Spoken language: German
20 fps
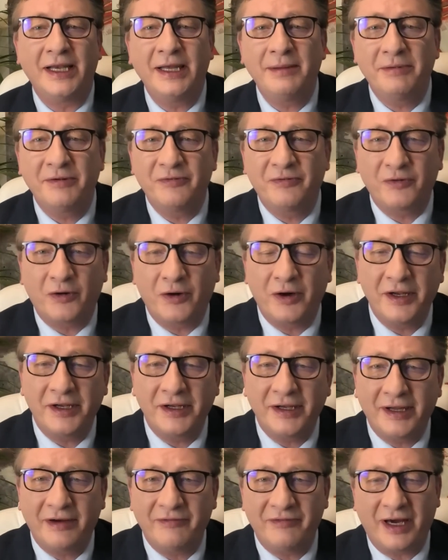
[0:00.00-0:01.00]
liebe
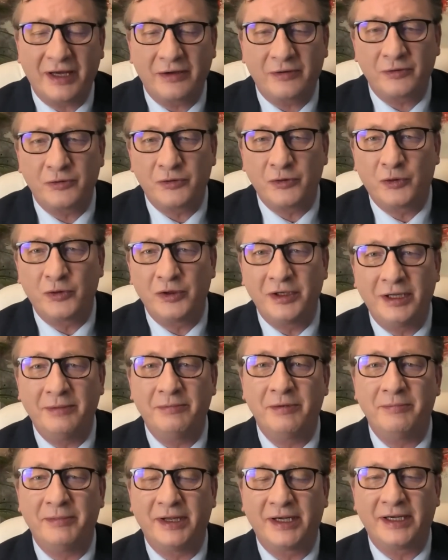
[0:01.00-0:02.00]
Freunde der Wertunion,
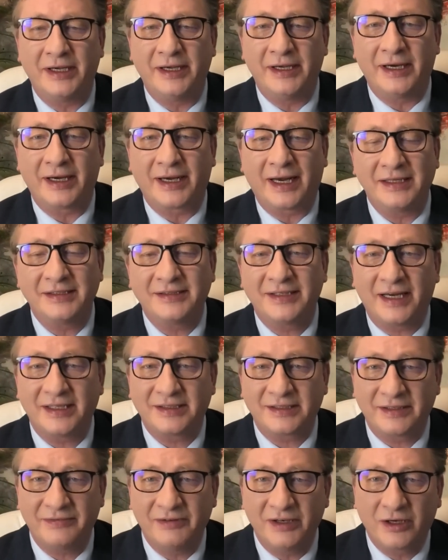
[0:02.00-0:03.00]
liebe Mitglieder, ganz
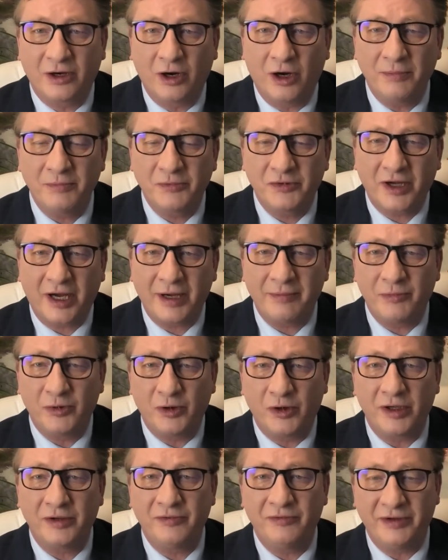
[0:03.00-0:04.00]
herzlich willkommen zu einem
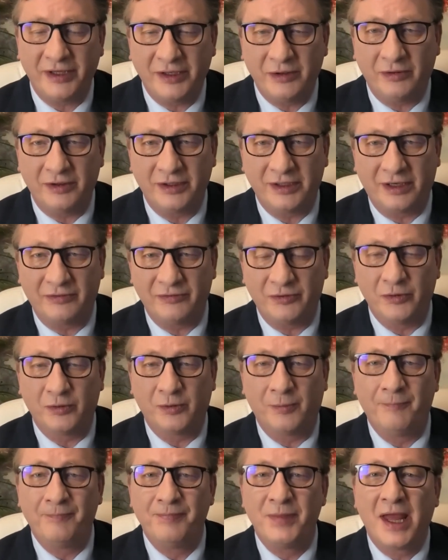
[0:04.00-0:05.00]
neuen Videointerview.
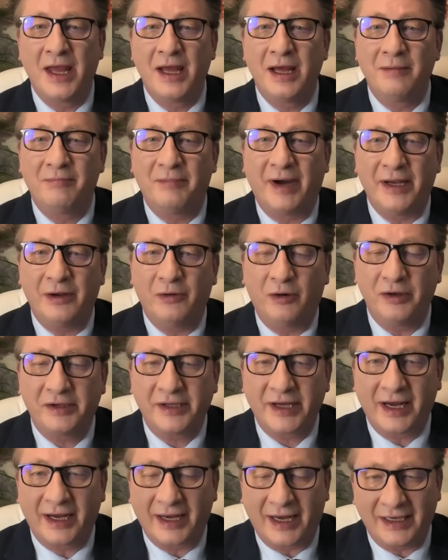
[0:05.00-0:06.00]
Mein
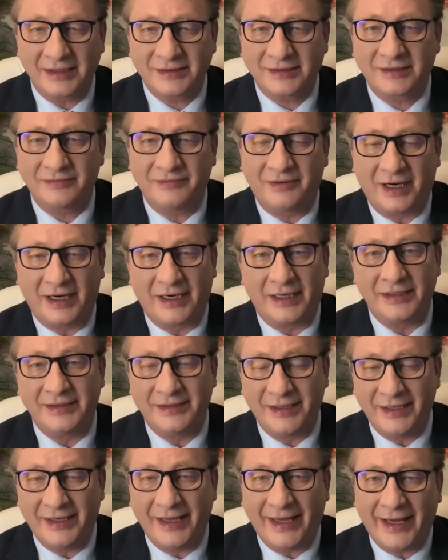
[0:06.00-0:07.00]
heutiger Gast war
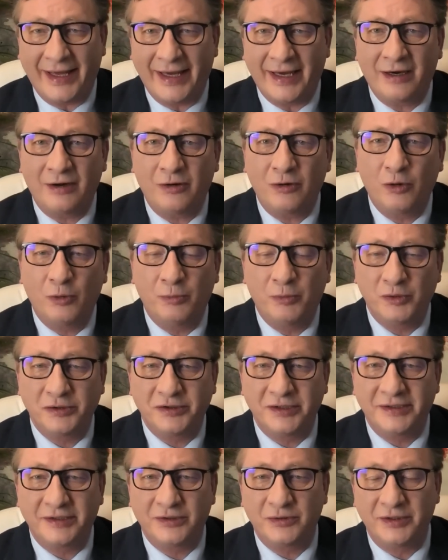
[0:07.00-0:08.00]

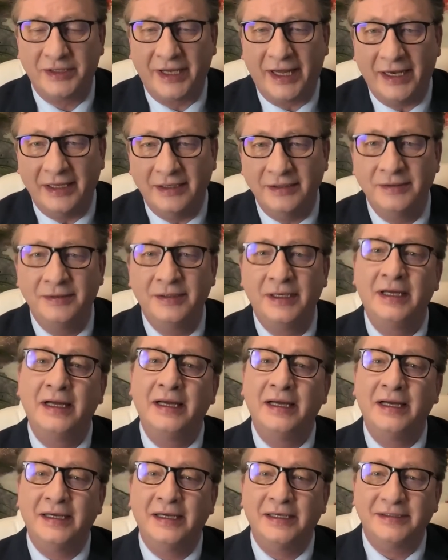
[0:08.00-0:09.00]
DDR-Oppositionelle.
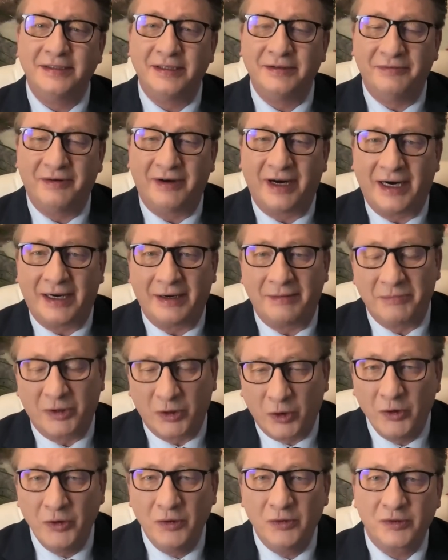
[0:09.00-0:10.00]
Sie war
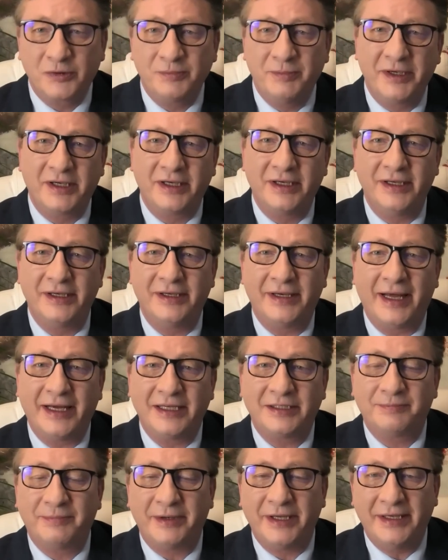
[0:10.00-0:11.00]
Gründungsmitglied der
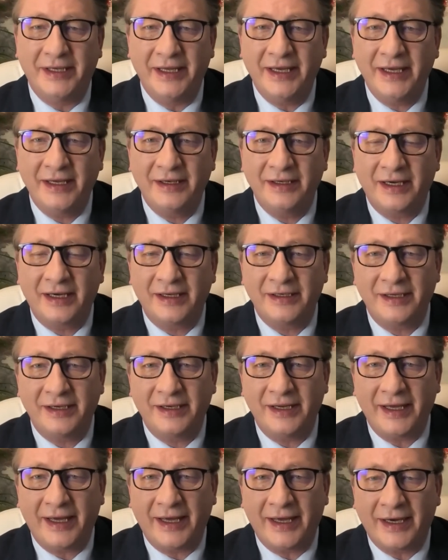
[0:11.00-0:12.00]
SPD in der
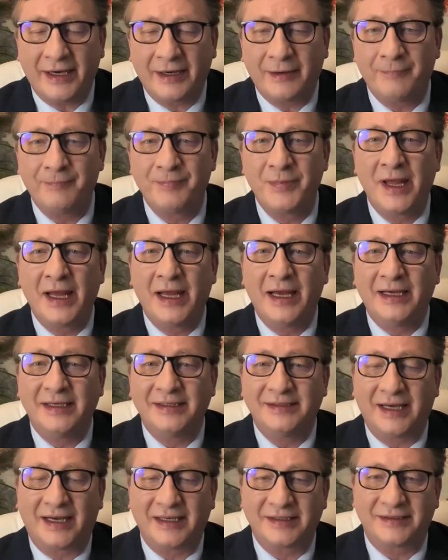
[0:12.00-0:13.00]
DDR,
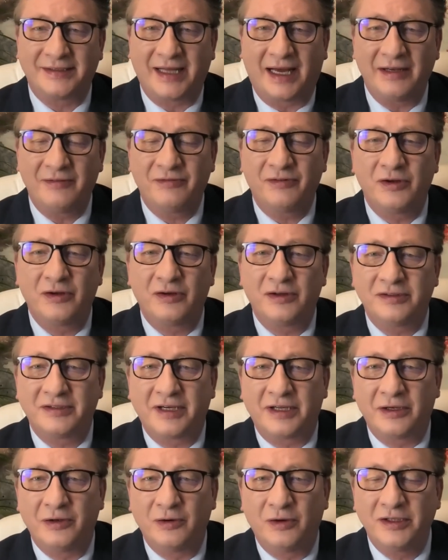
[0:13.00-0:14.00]
saß dann von
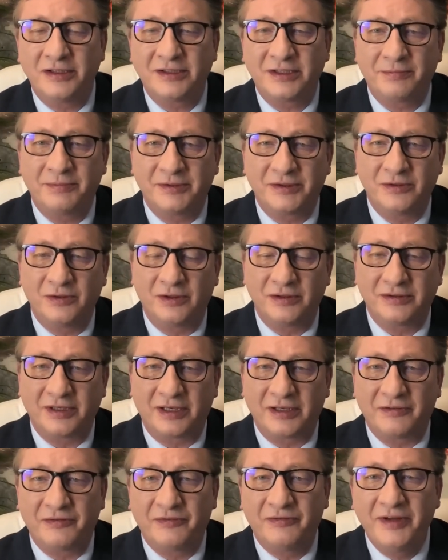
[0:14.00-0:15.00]
1990 bis
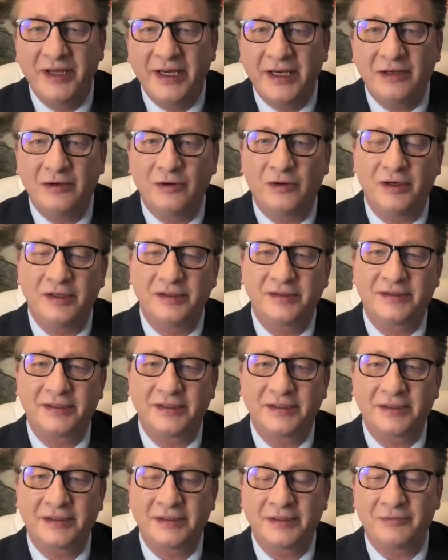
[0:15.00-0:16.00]

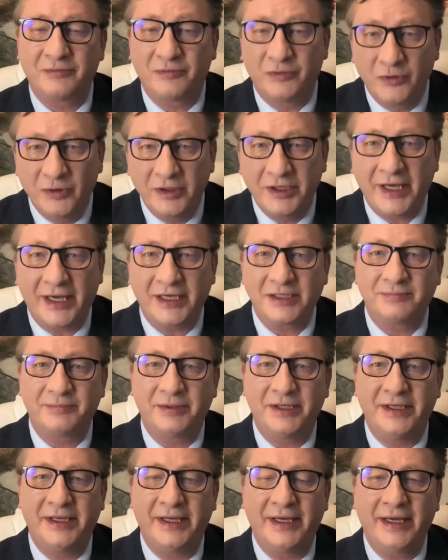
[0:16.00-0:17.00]
1994 für die
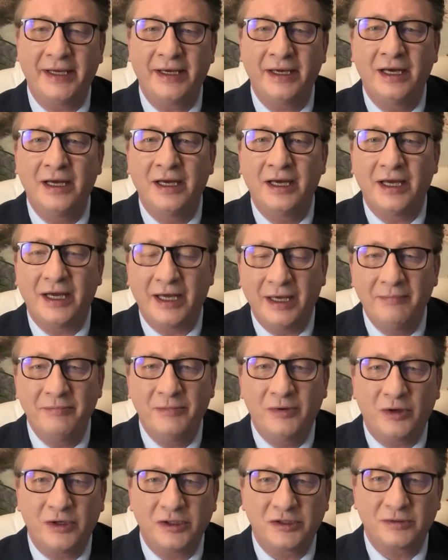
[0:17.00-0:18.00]
SPD
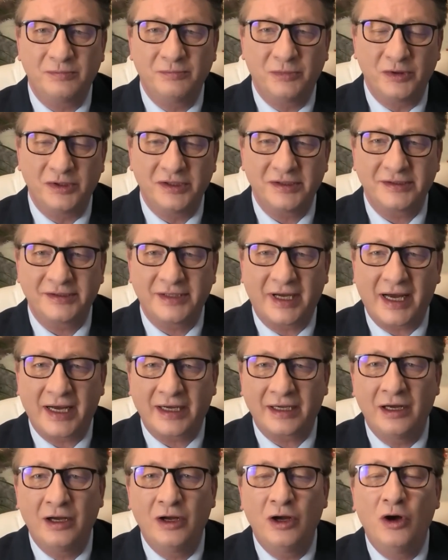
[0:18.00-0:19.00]
im Deutschen
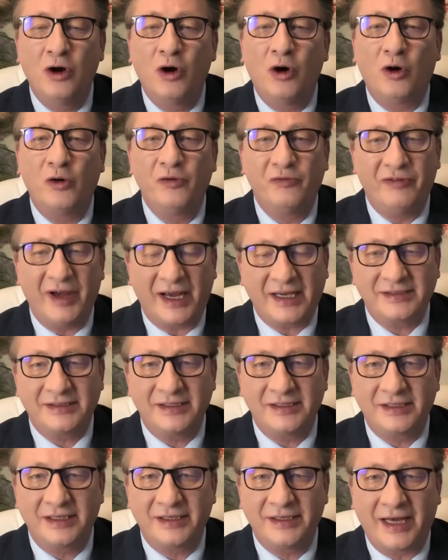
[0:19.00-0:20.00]
Bundestag und
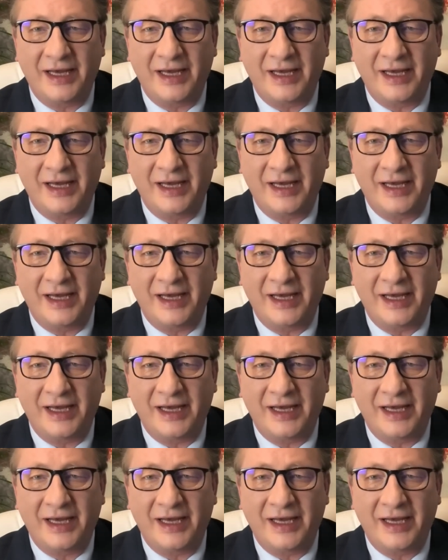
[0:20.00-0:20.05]
wechselte